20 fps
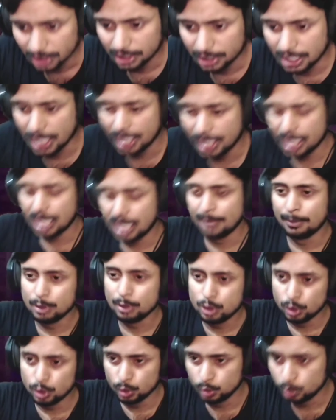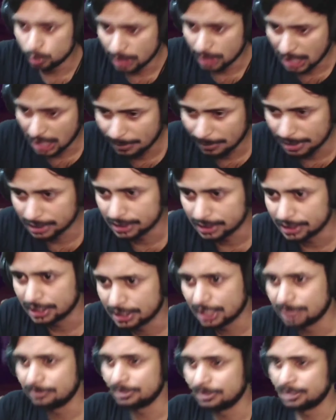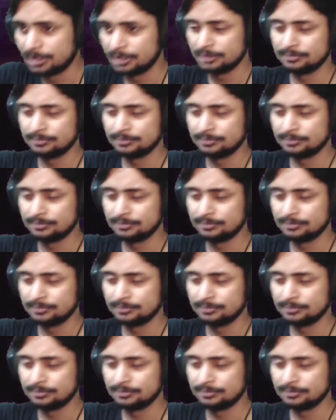लेला मजनू क्या बात है क्या बात